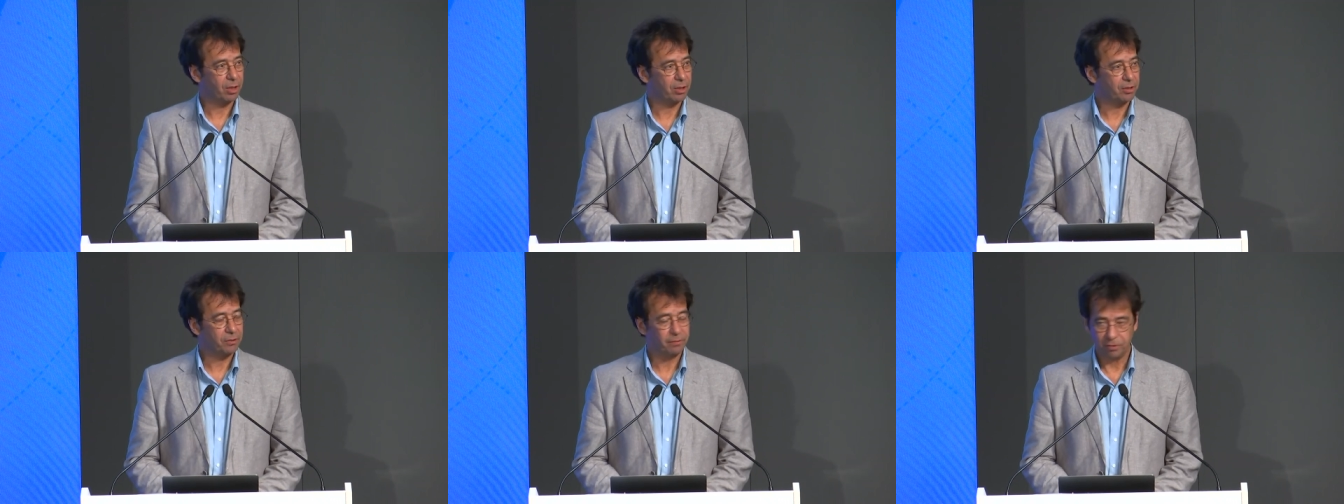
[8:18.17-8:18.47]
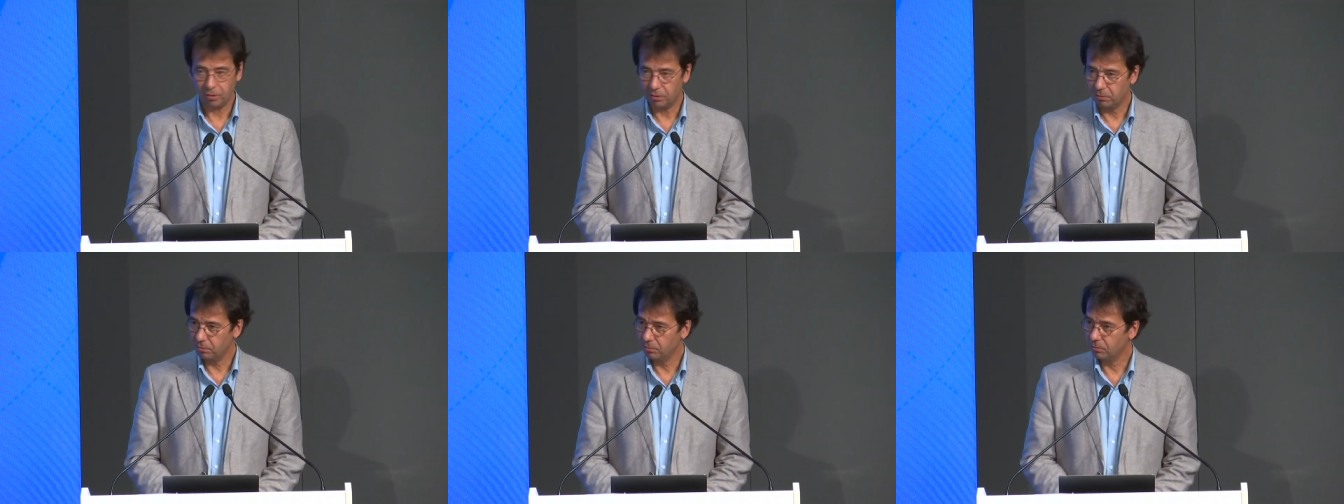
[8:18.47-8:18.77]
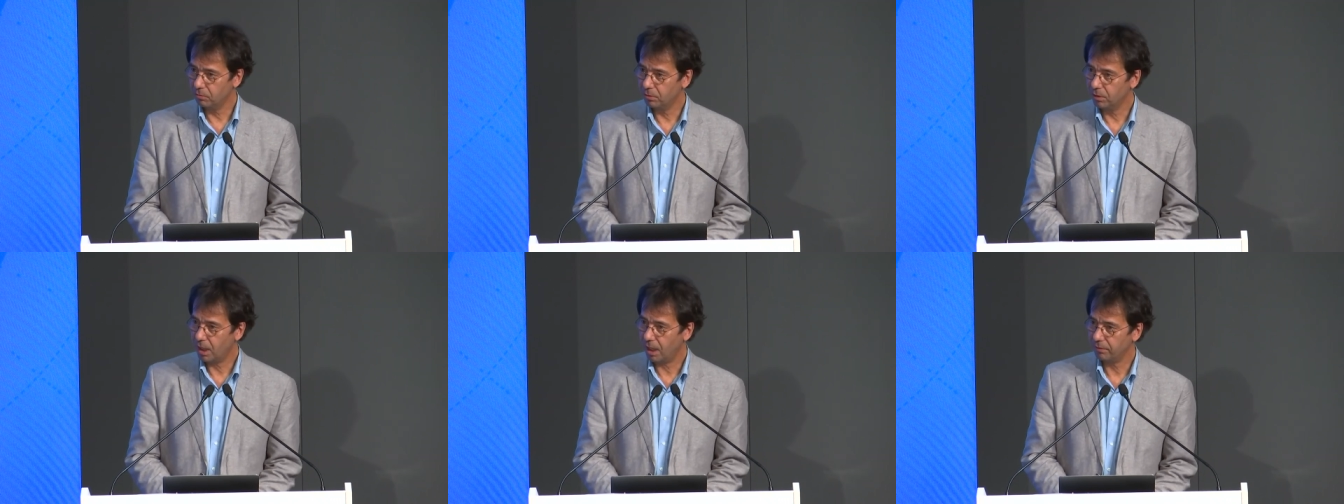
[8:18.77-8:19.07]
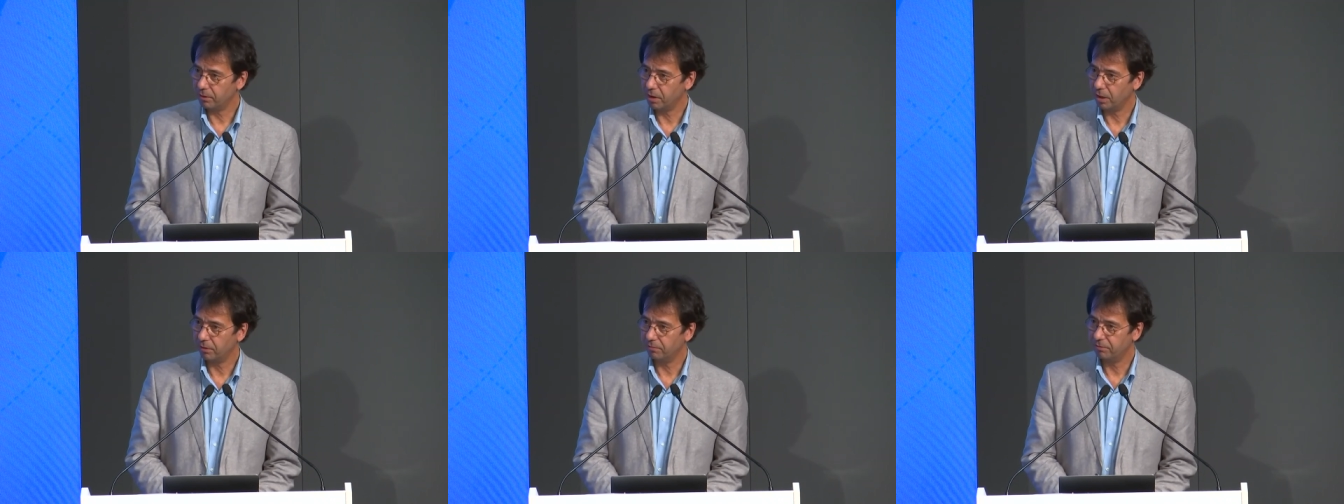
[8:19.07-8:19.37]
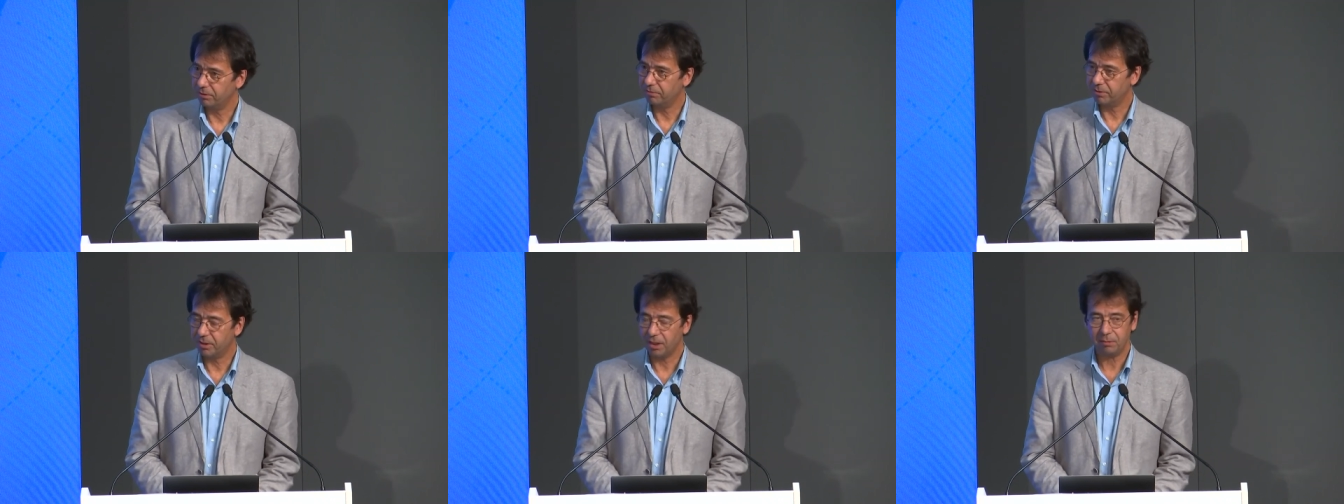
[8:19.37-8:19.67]
et,
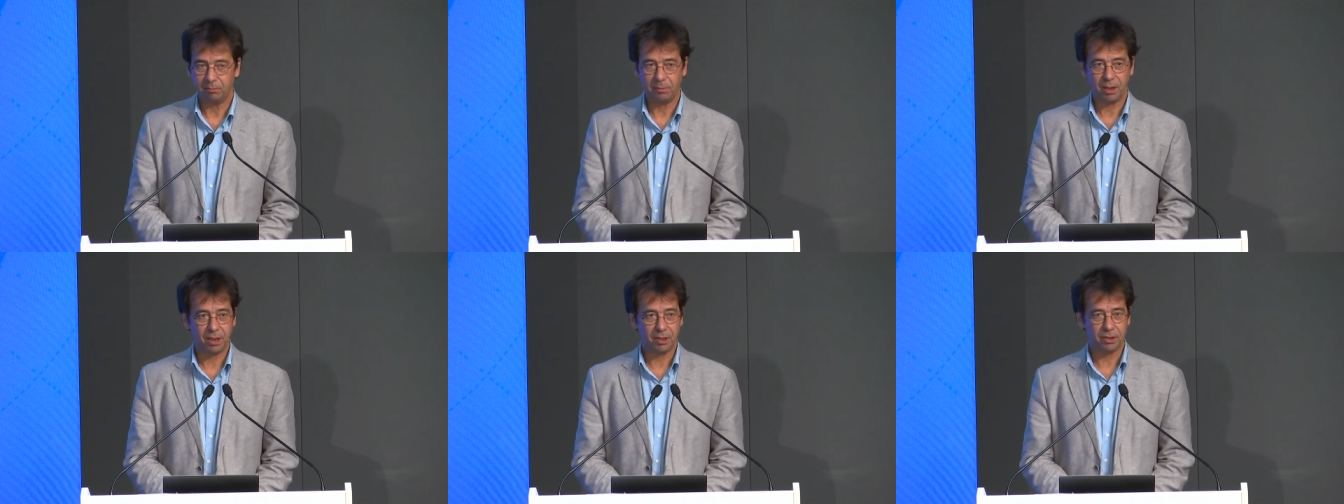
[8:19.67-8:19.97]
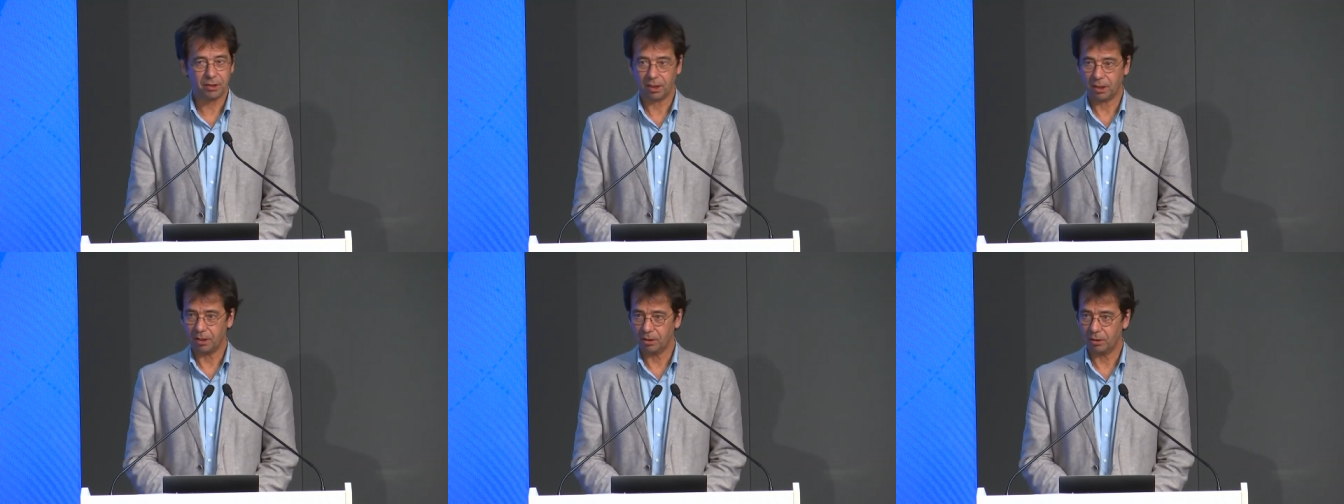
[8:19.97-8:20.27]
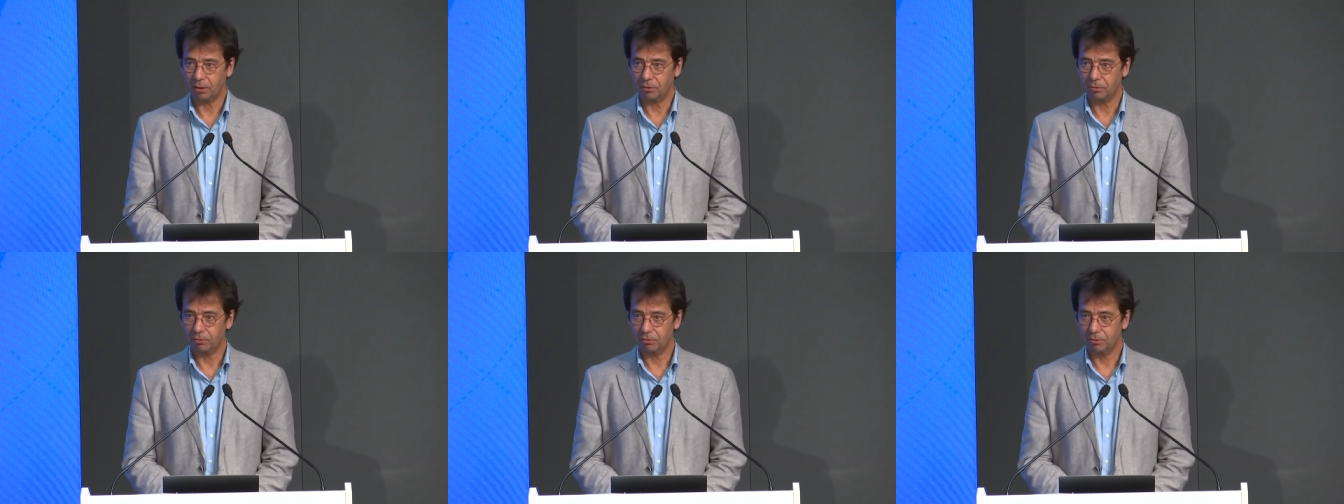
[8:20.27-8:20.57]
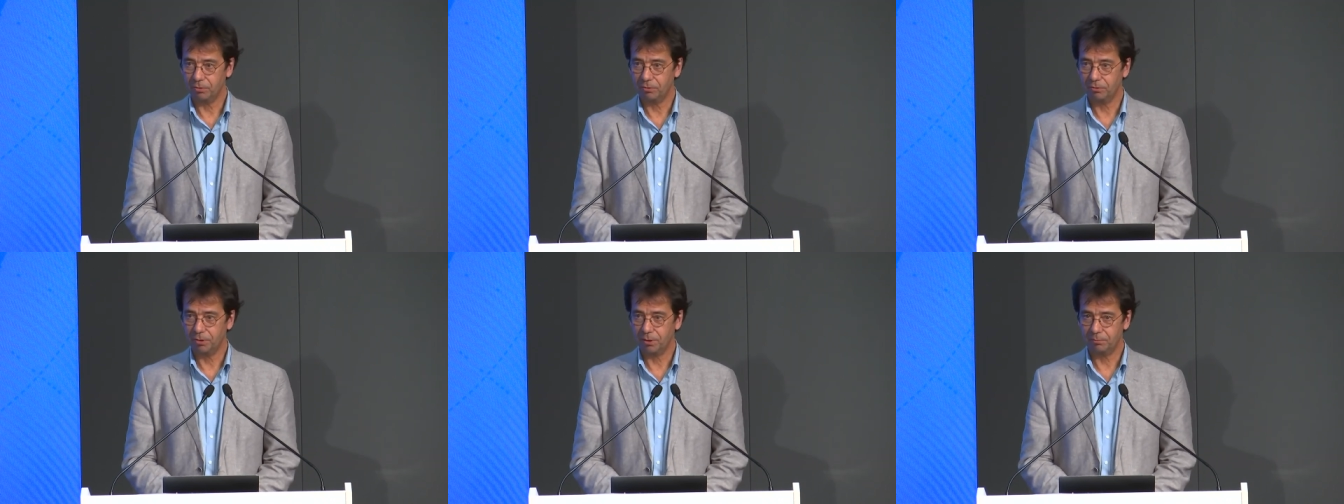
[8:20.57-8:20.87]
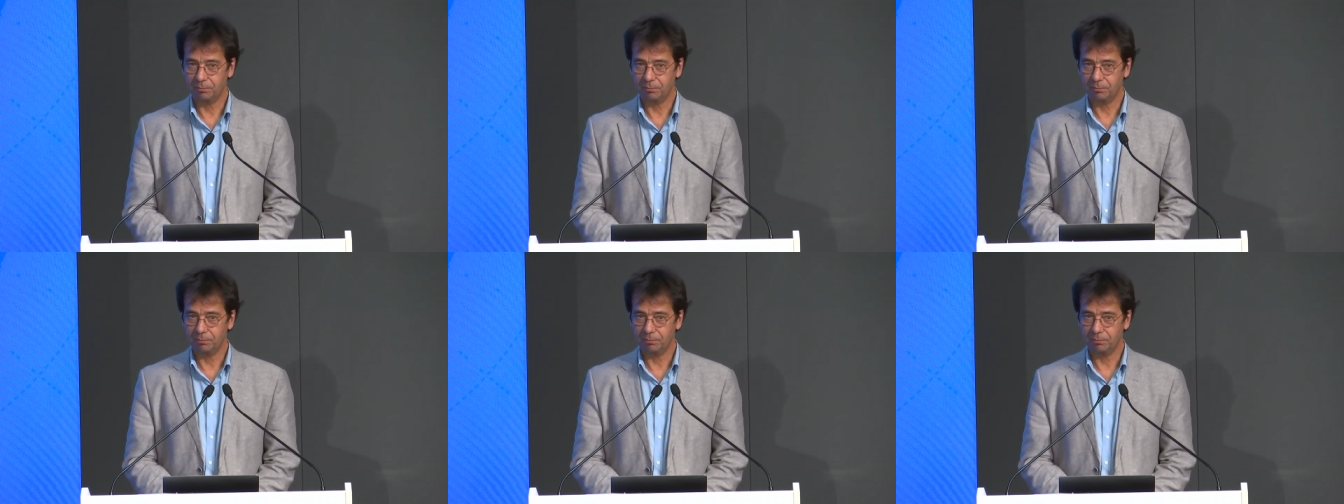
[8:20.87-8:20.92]
s'il me reste, euh,